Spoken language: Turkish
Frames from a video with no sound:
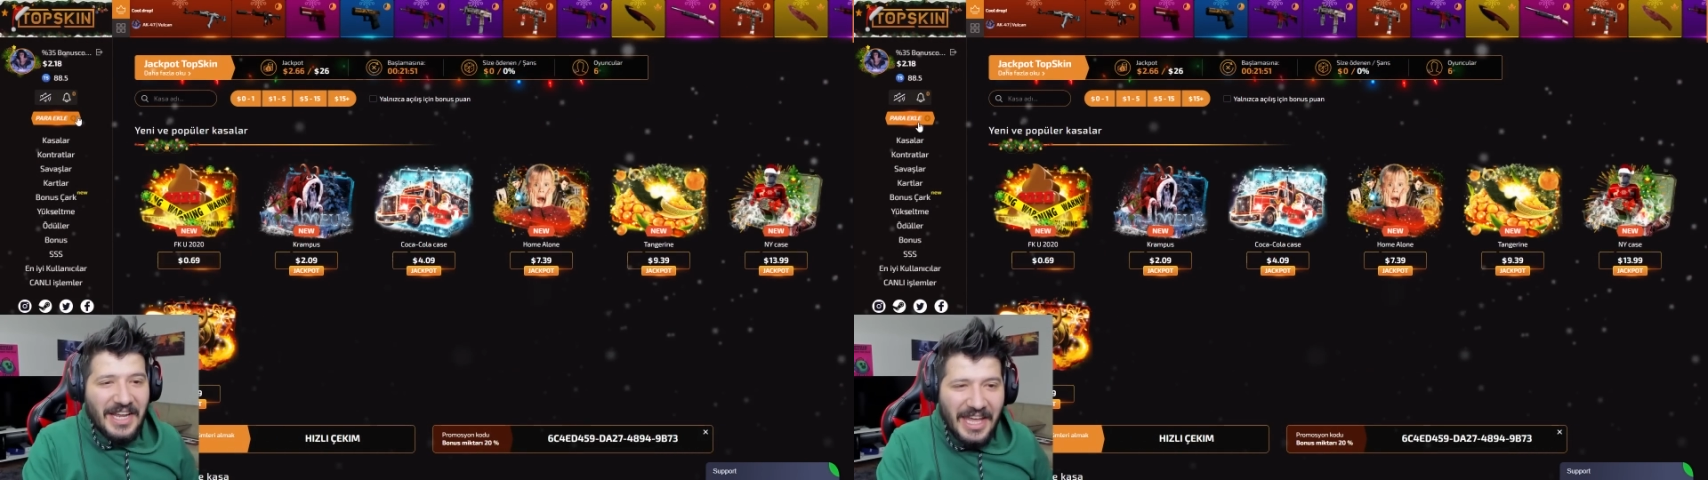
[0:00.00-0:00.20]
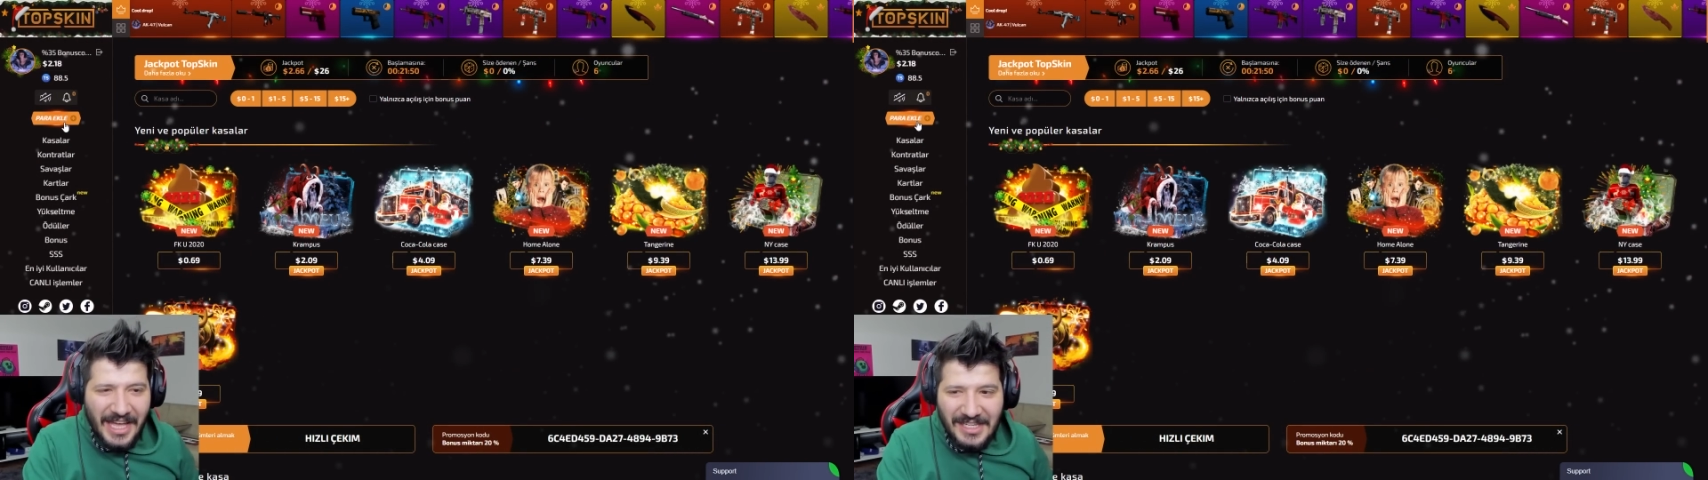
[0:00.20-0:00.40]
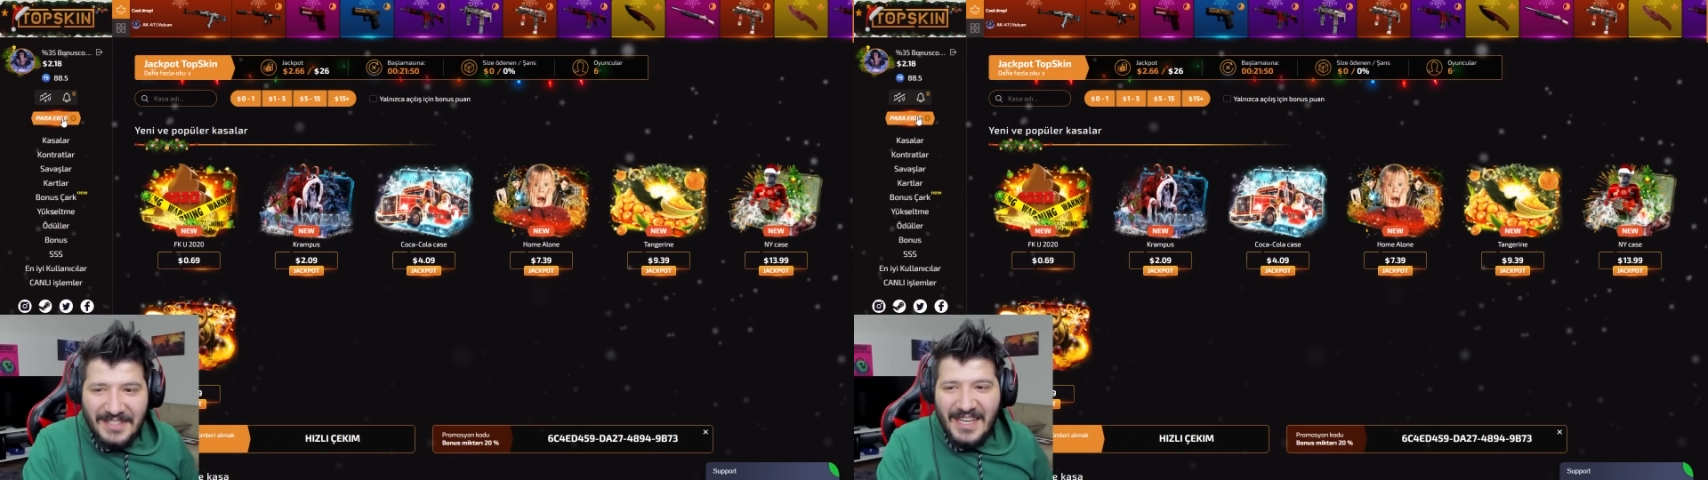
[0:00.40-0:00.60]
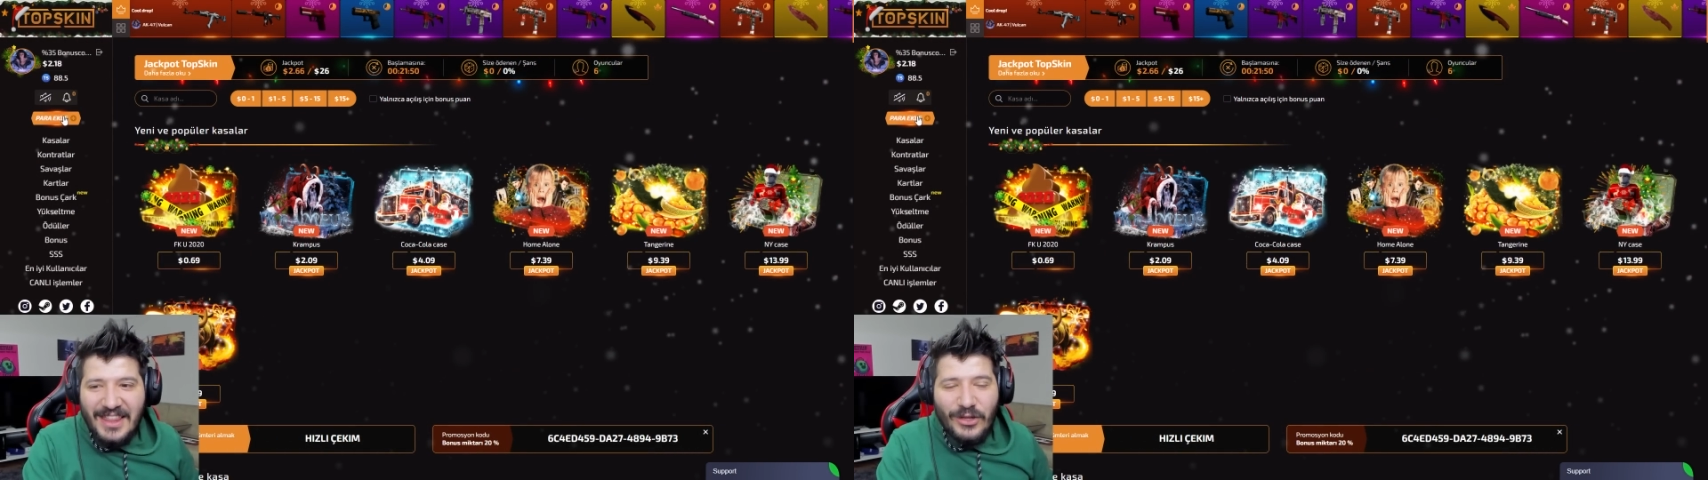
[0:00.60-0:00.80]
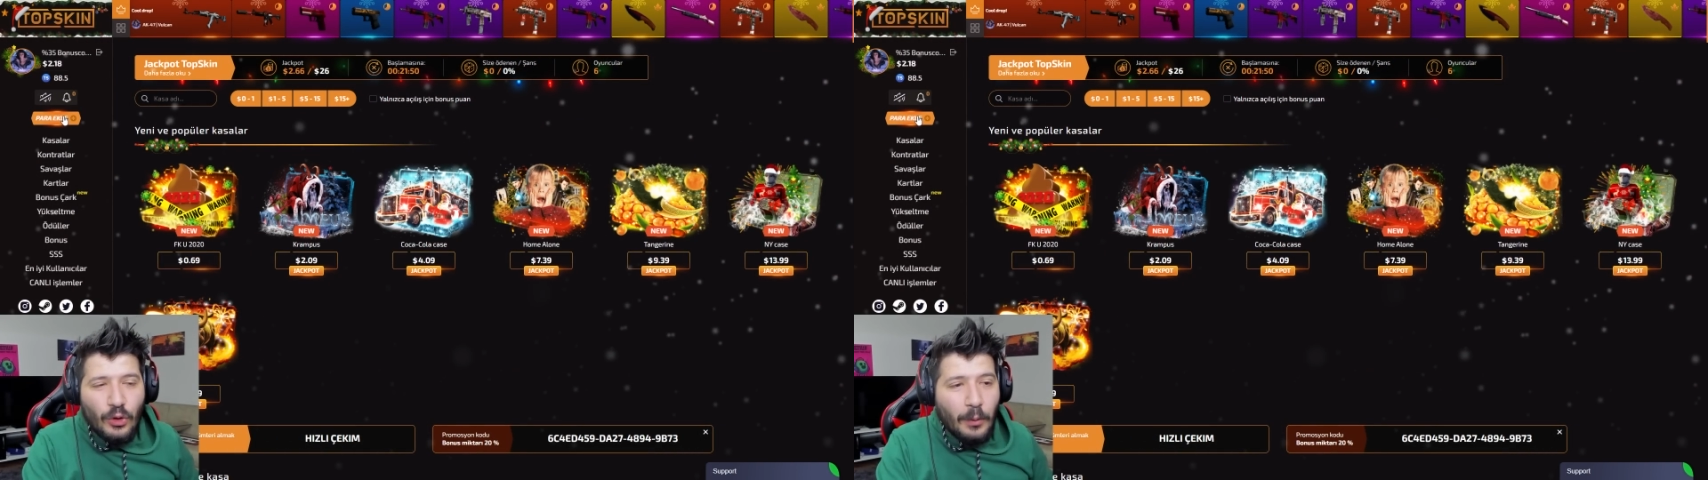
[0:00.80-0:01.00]
eğer sen
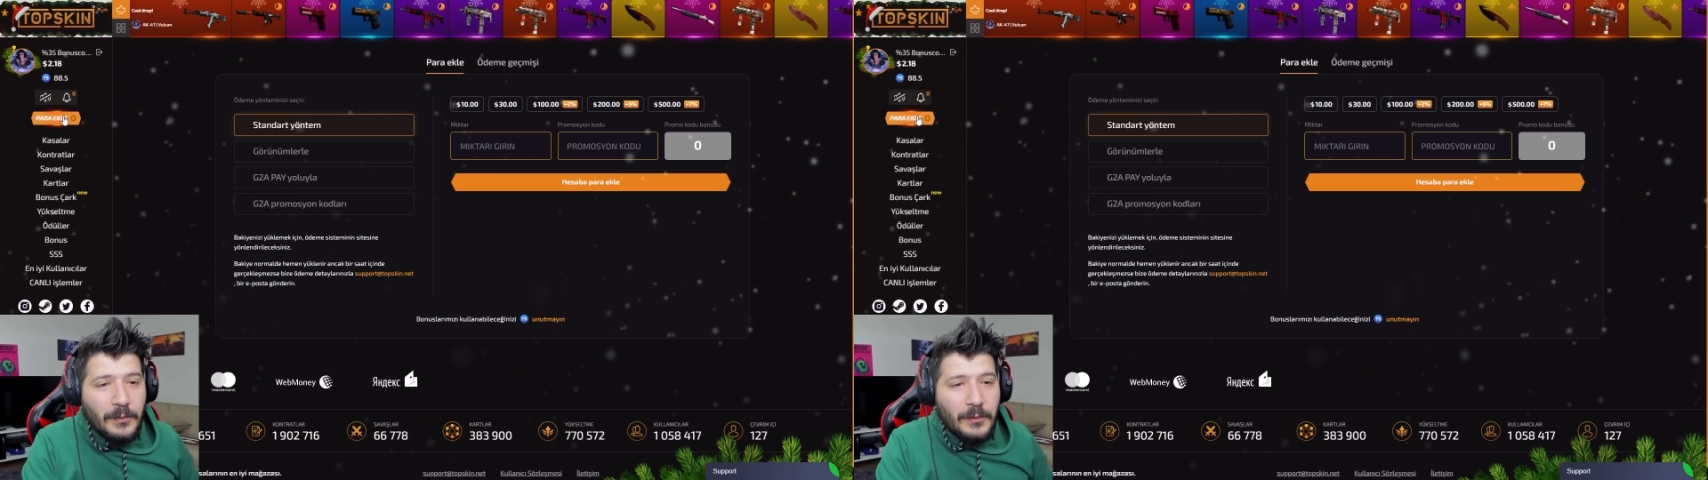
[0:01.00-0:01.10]
de Top